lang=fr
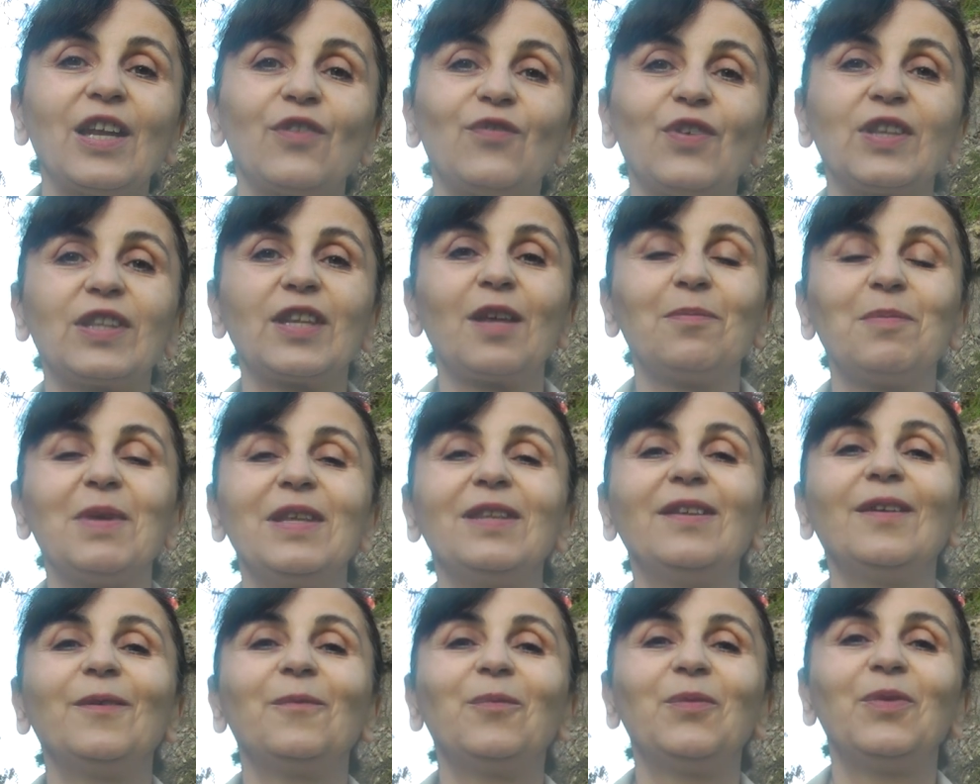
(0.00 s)
la
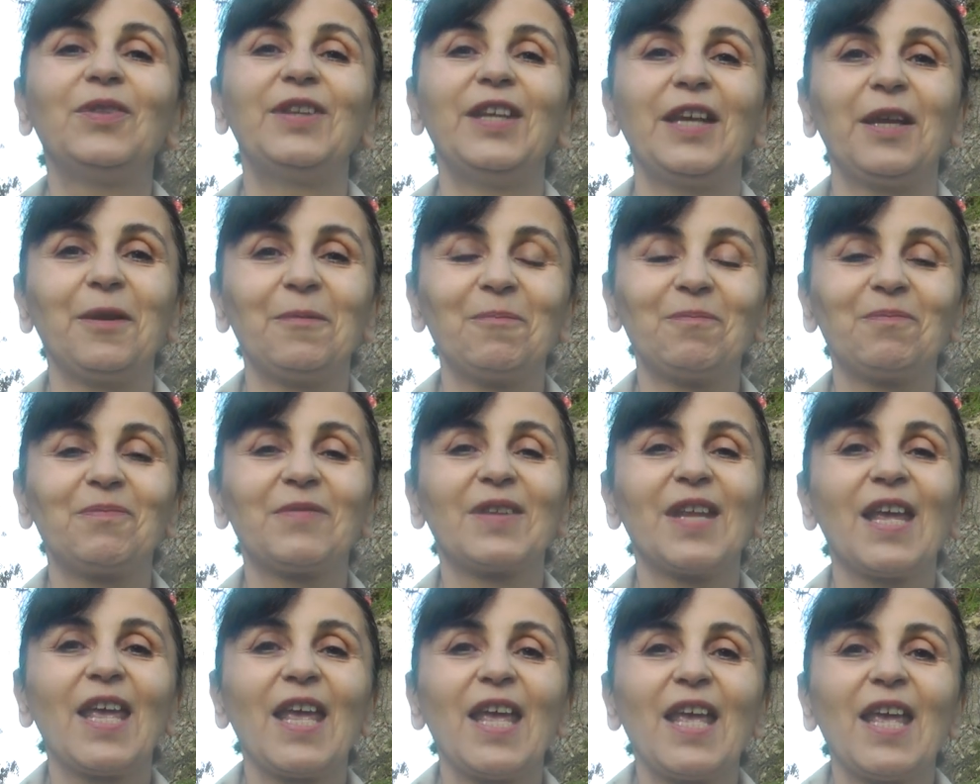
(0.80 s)
vitamine D.
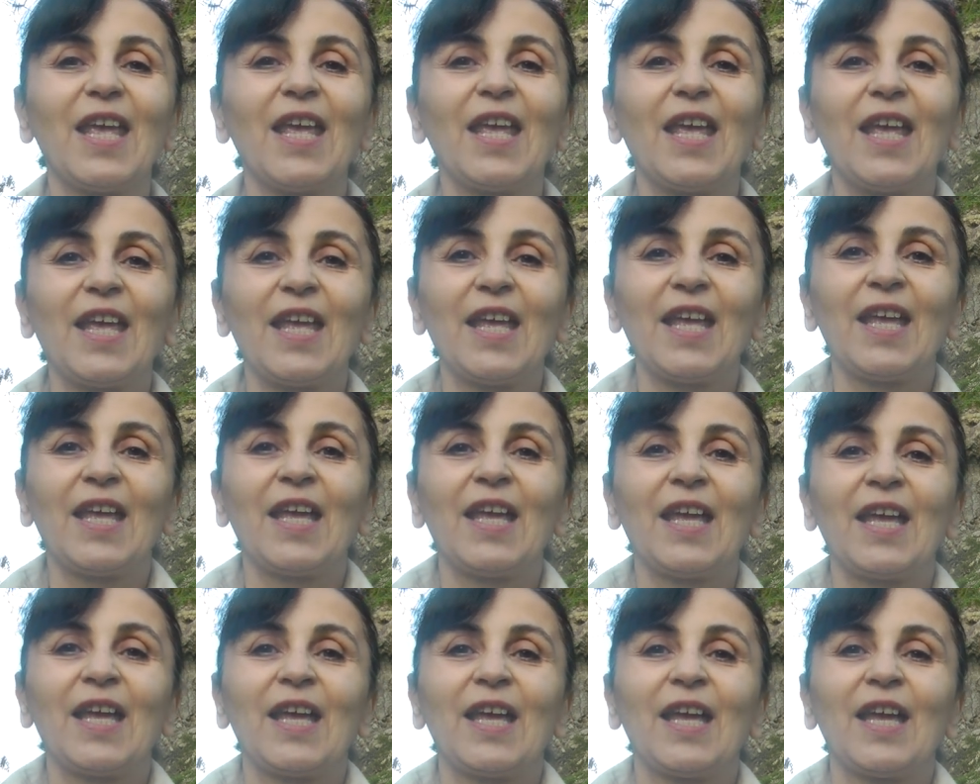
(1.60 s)

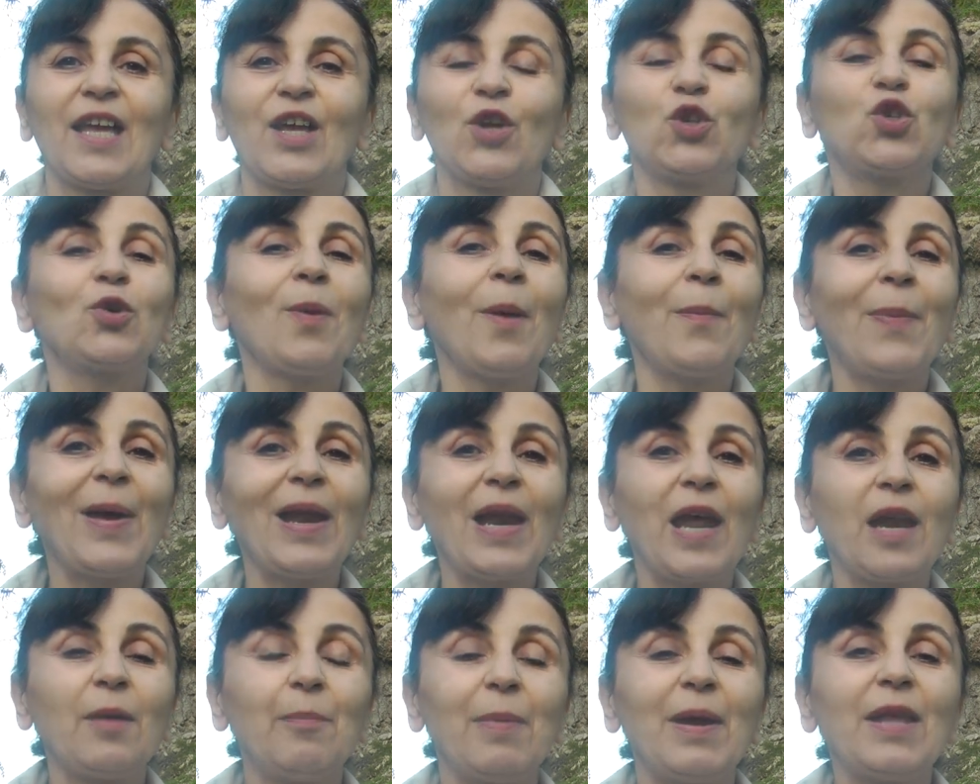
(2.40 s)
Je
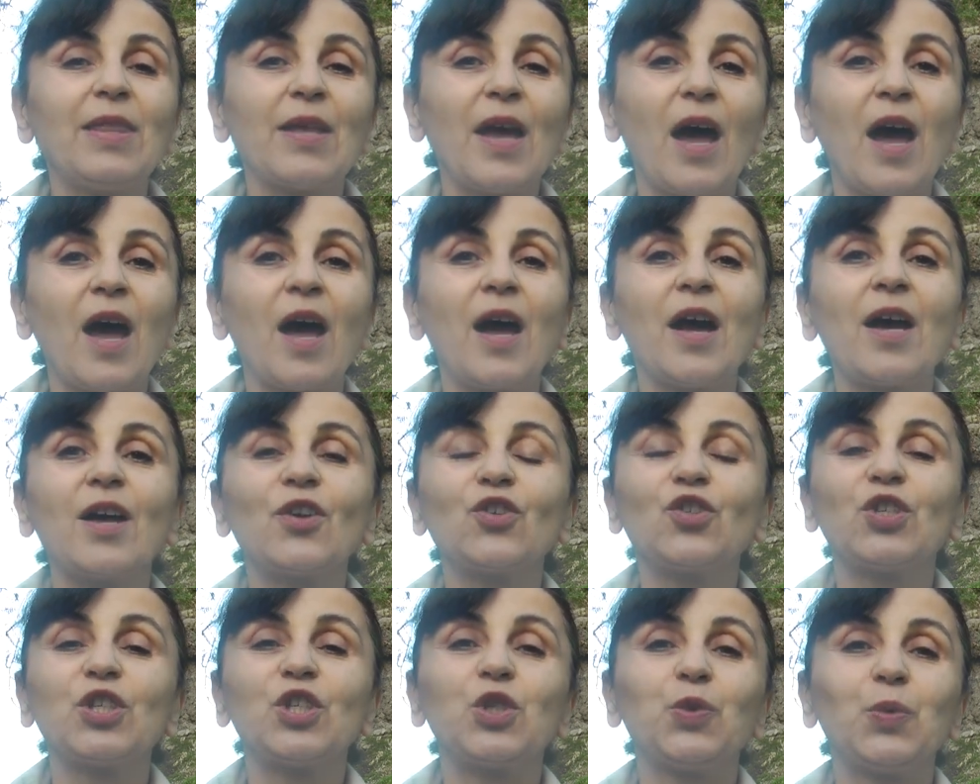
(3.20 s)
m'appelle
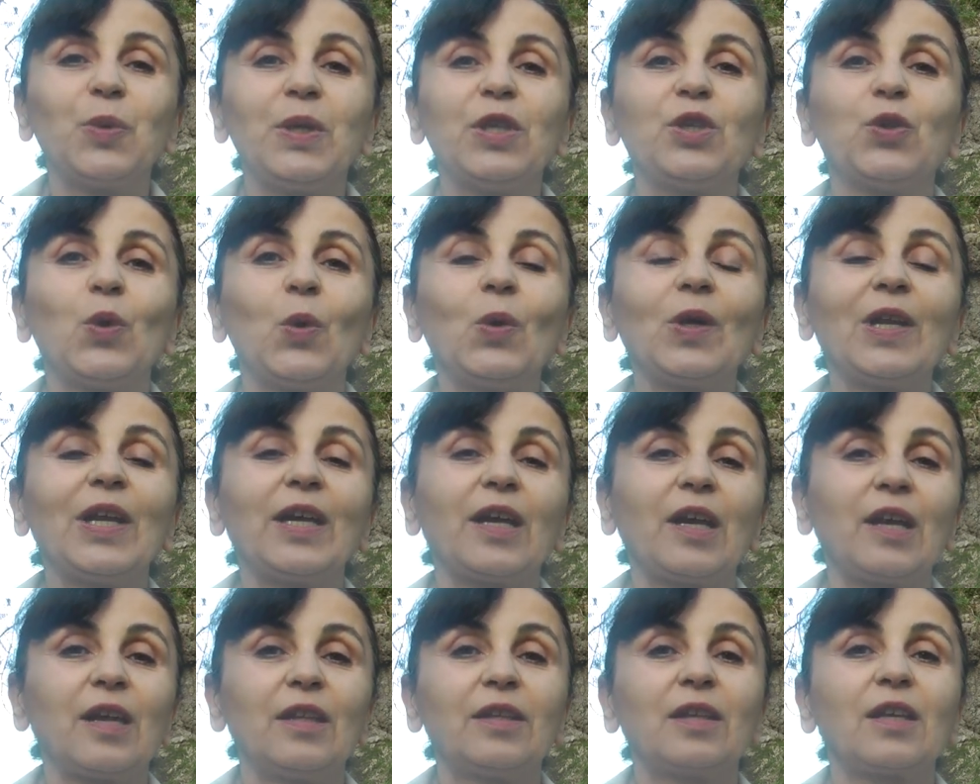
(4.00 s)
Albena, je suis donc
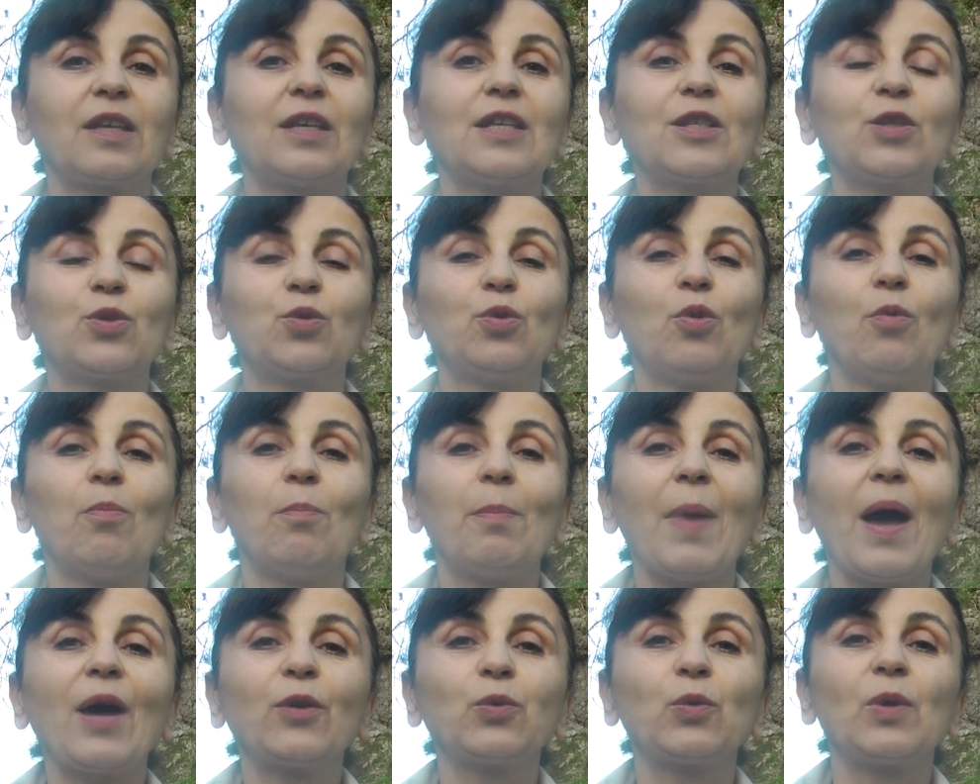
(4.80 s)
la créatrice de
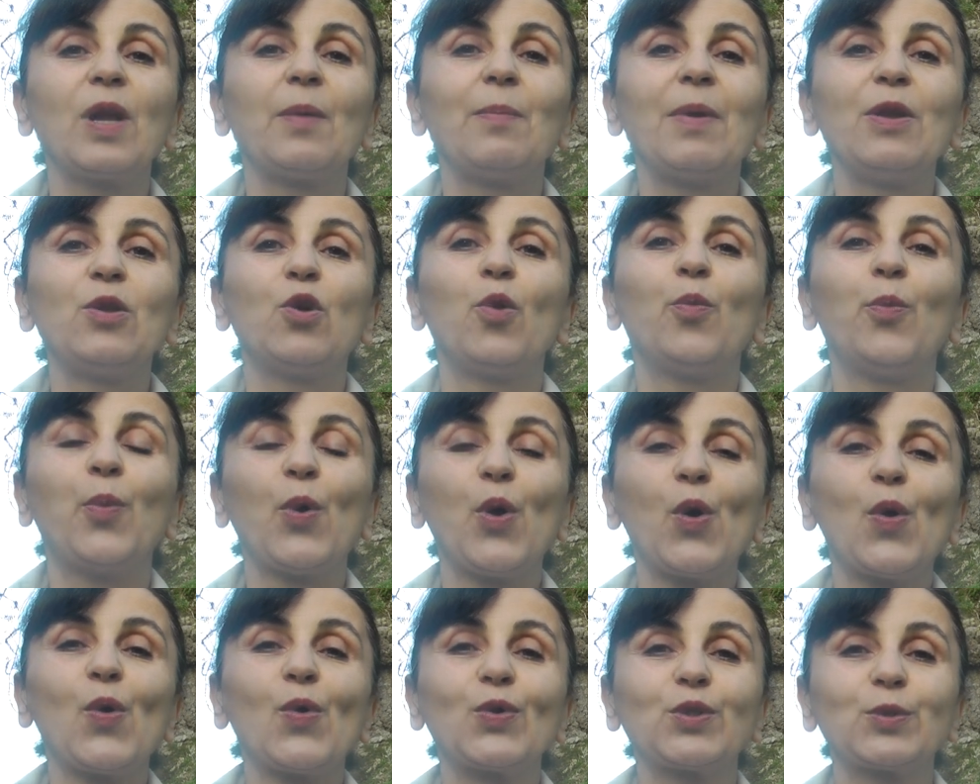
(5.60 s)
Marre de la
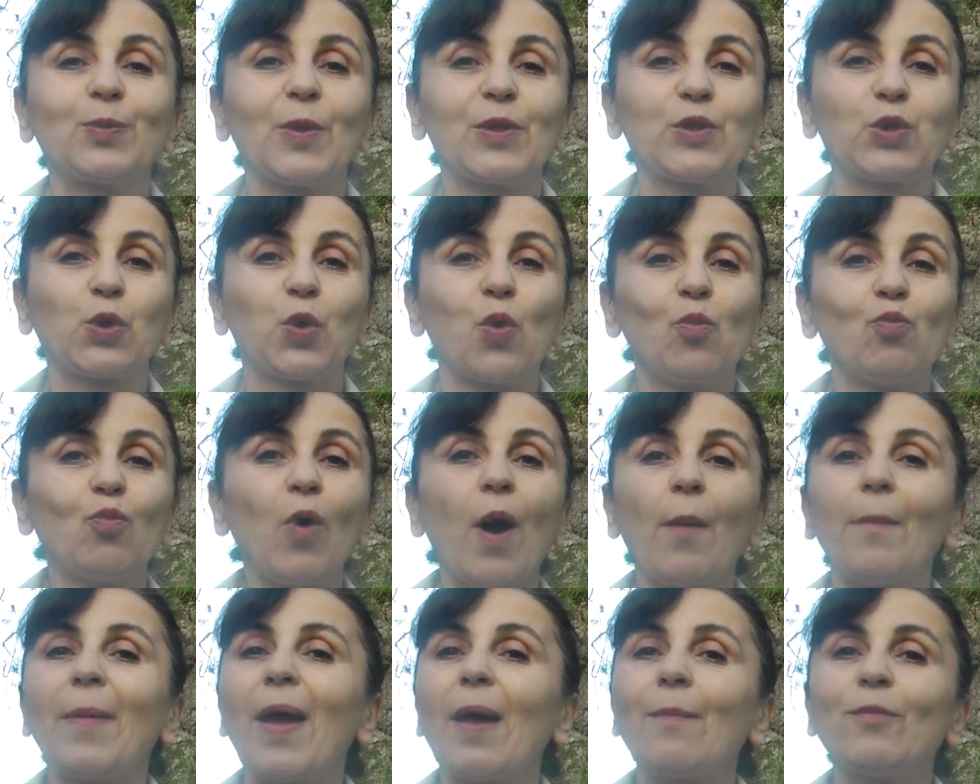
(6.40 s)
ménopause parce que
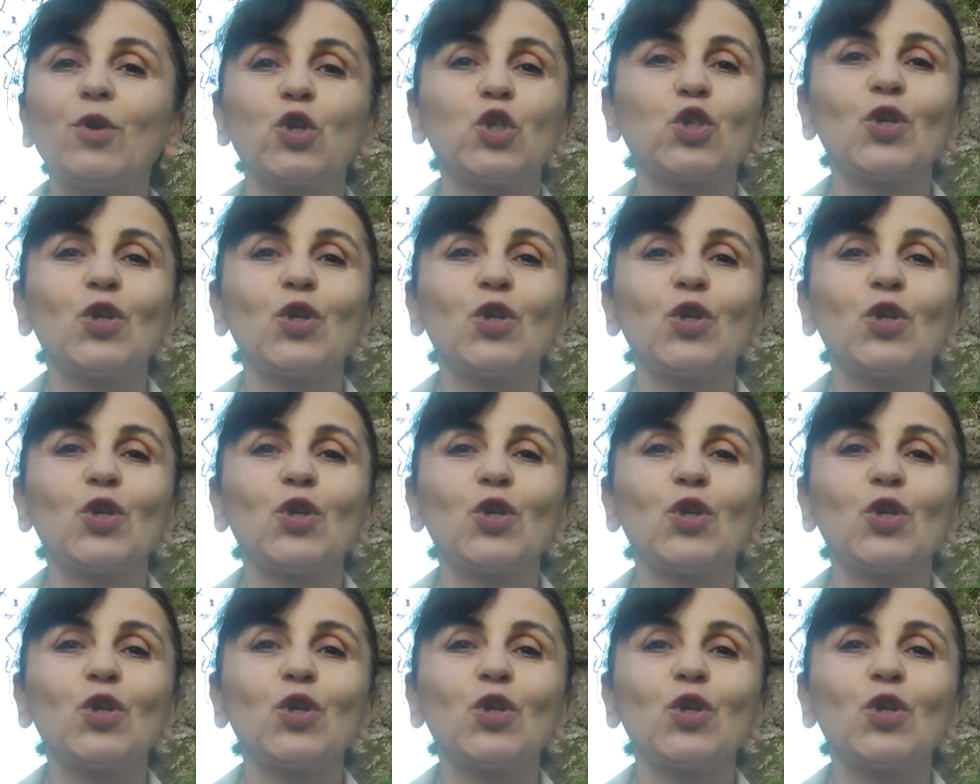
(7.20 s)
moi-même,